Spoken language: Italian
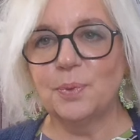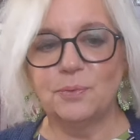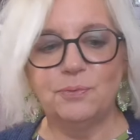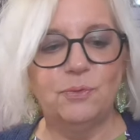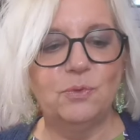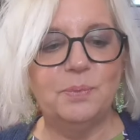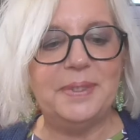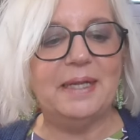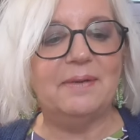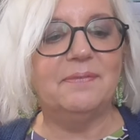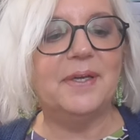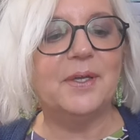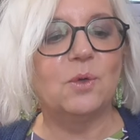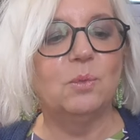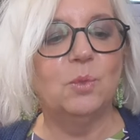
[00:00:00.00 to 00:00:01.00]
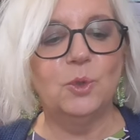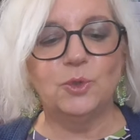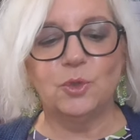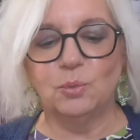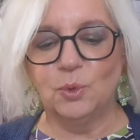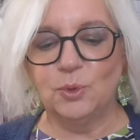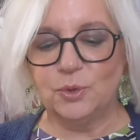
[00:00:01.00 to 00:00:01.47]
profumi davvero
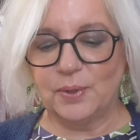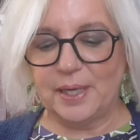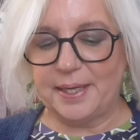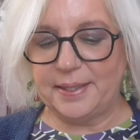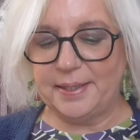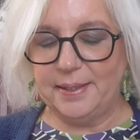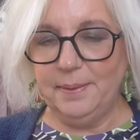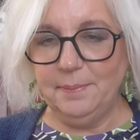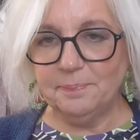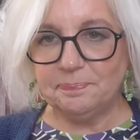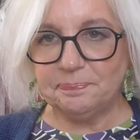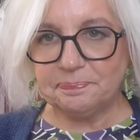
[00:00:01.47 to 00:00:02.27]
molto molto carini,